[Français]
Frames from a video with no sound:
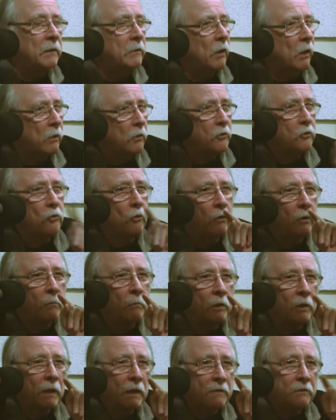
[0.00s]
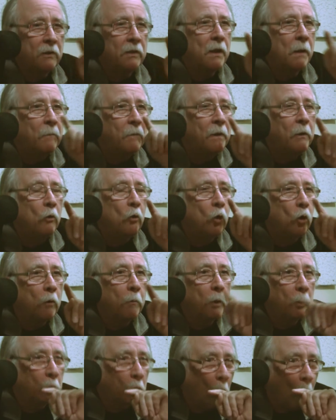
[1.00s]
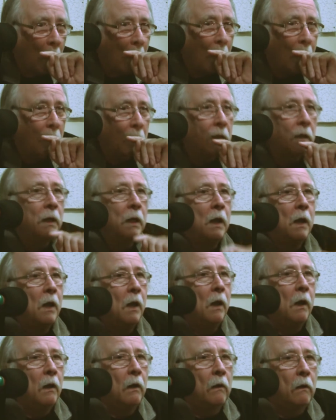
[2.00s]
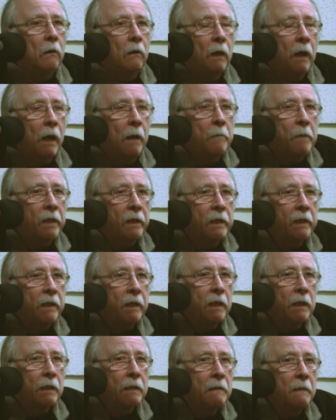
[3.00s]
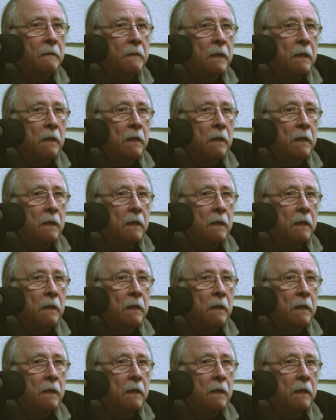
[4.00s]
Et dans ce roman-là, ce qu'on appelait le roman noir euh, américain,